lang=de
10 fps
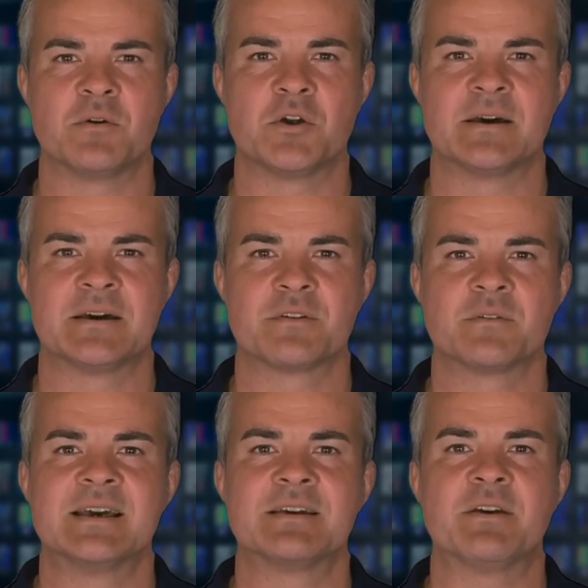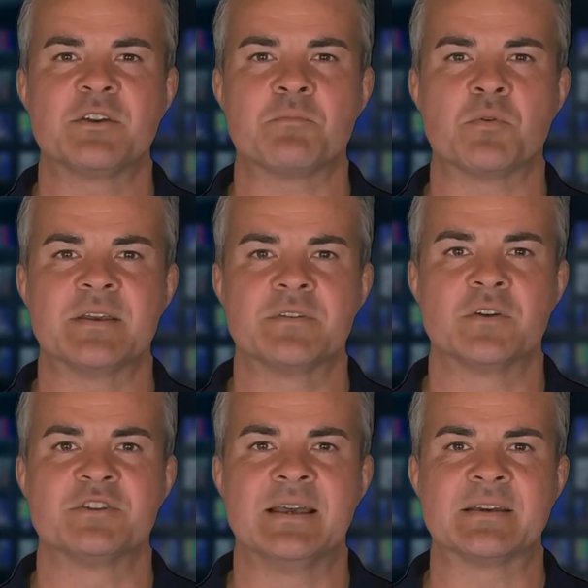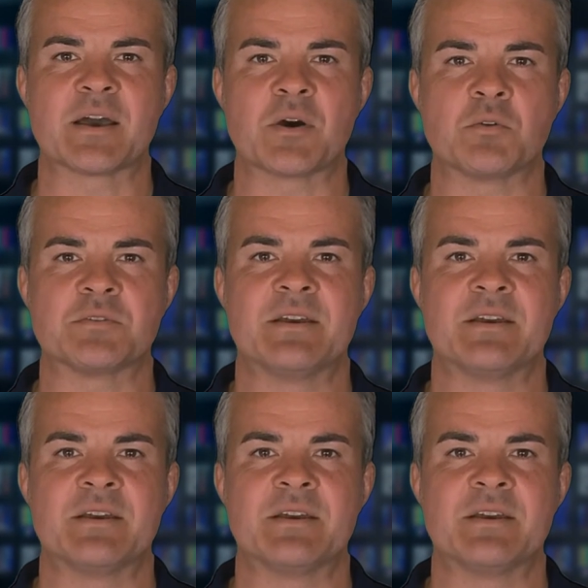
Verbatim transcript: Durch die zusätzlichen Monitorständer und